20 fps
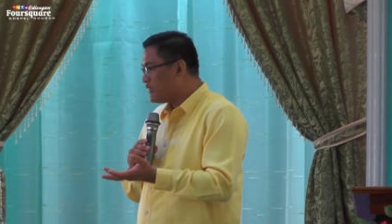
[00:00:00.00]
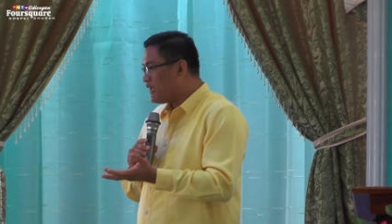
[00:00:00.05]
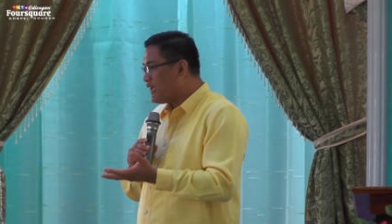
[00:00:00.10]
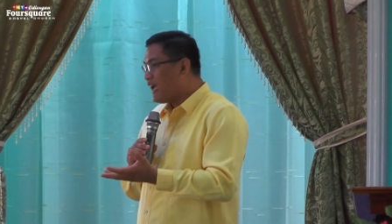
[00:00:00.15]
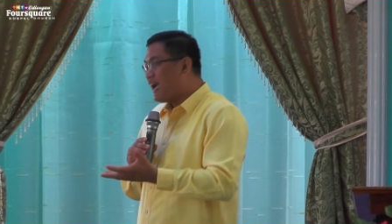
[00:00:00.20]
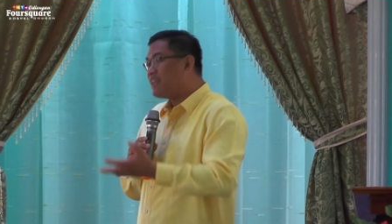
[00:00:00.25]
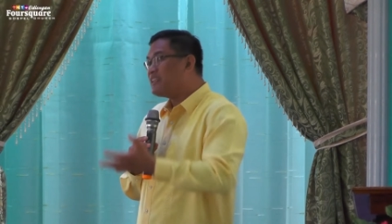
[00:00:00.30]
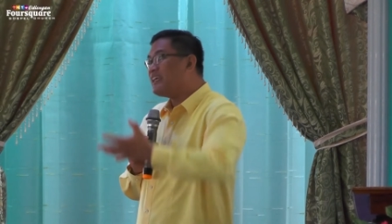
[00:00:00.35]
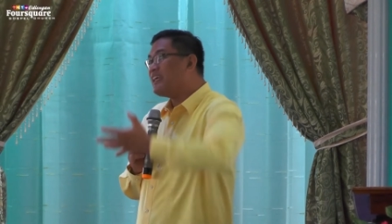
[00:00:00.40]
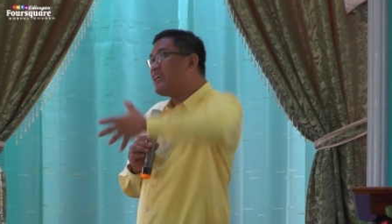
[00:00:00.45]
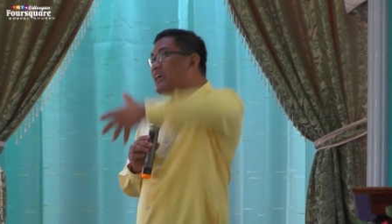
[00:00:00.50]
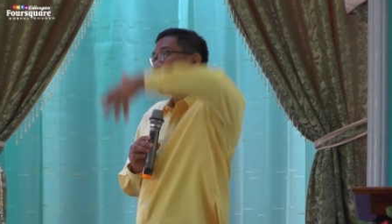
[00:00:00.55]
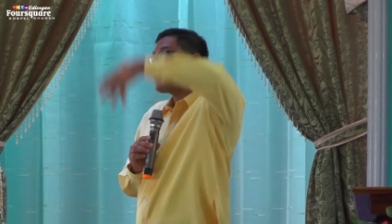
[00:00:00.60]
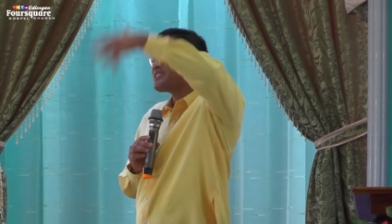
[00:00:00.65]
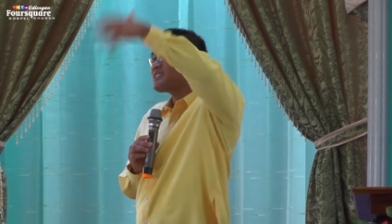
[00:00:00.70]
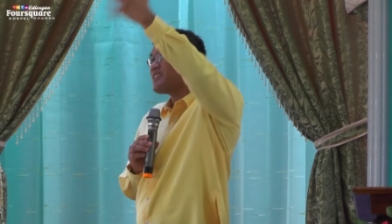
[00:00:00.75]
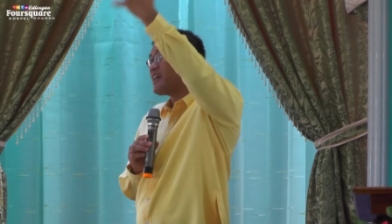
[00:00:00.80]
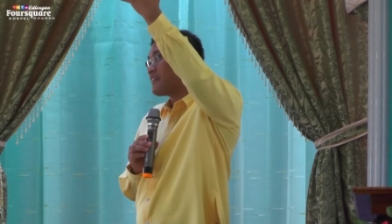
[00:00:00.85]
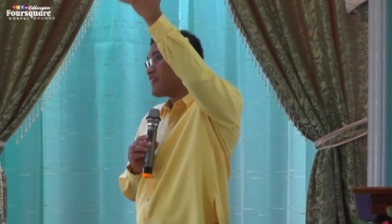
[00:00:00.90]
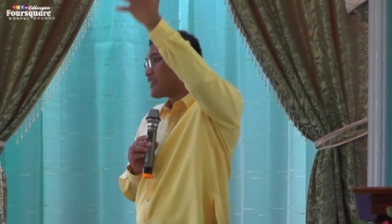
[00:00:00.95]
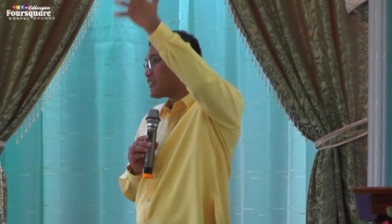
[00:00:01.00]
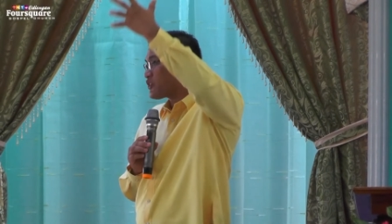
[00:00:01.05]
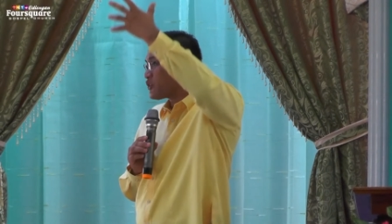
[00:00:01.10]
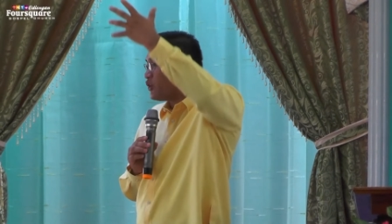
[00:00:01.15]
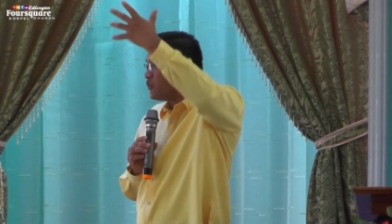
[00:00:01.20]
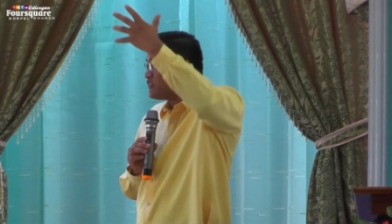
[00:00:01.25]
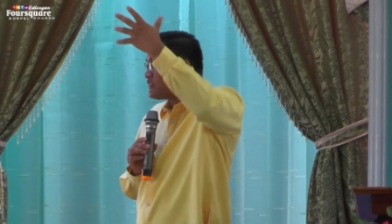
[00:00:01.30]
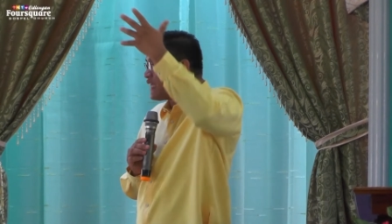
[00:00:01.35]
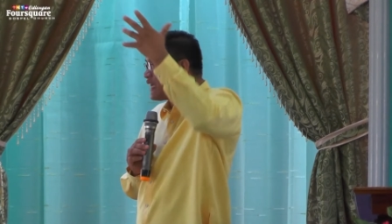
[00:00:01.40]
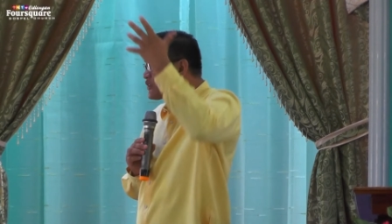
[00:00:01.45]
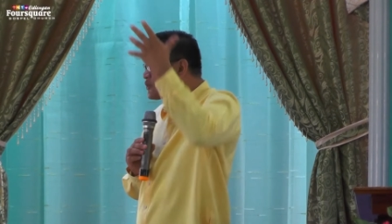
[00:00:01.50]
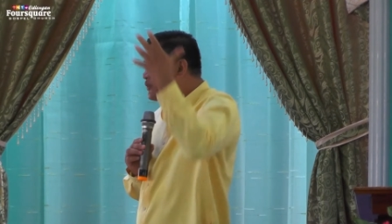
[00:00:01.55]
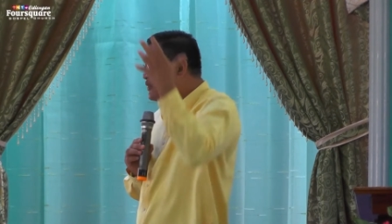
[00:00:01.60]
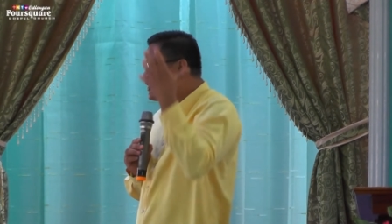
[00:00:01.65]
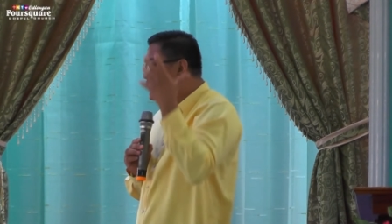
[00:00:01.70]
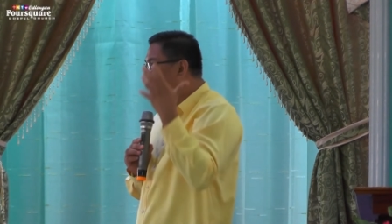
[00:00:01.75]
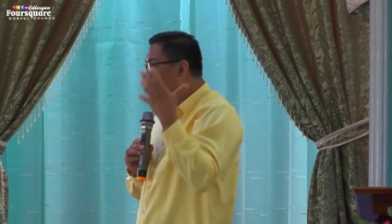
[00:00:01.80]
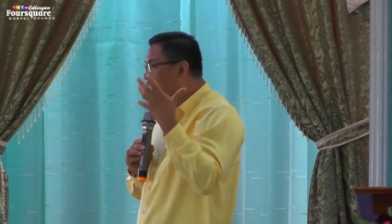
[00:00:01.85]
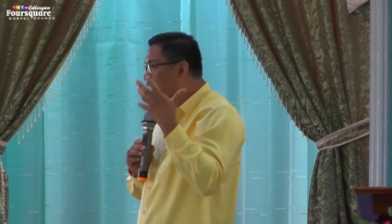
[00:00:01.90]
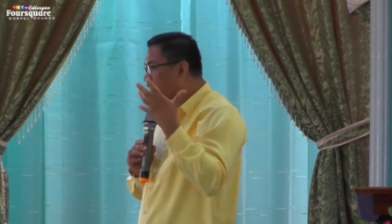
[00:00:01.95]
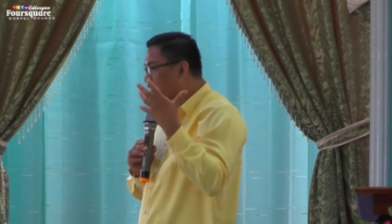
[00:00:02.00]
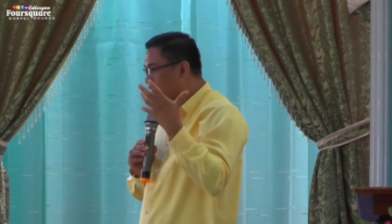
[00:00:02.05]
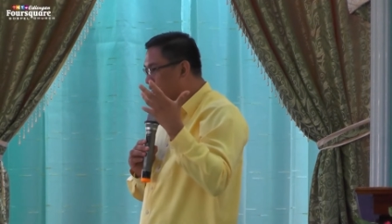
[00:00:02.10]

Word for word: and he has direct contact with God.